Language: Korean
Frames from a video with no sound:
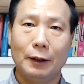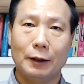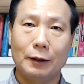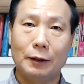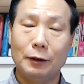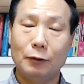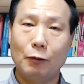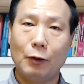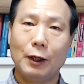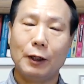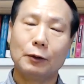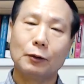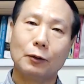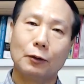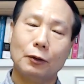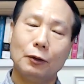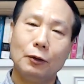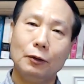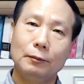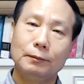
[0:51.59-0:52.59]
그
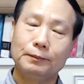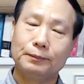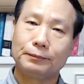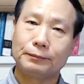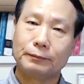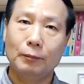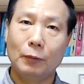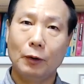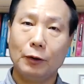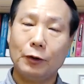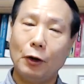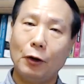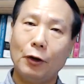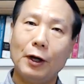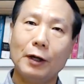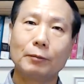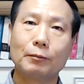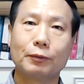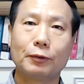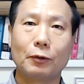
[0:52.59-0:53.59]
외에도 뭐
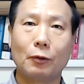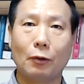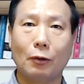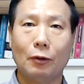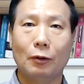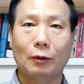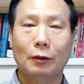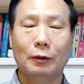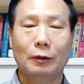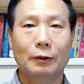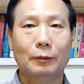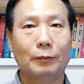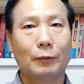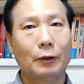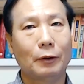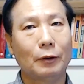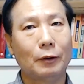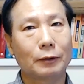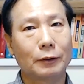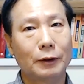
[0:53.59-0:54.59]
여행 프로,
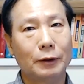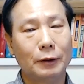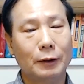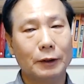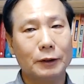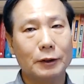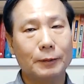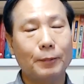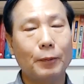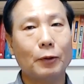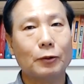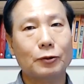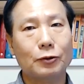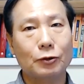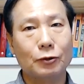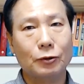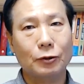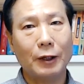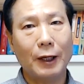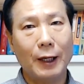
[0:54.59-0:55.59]
뭐 어,
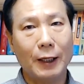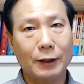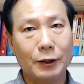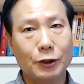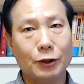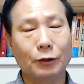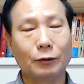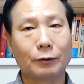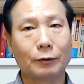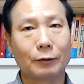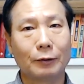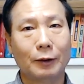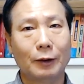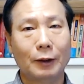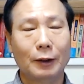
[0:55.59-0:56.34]
스포츠 액션,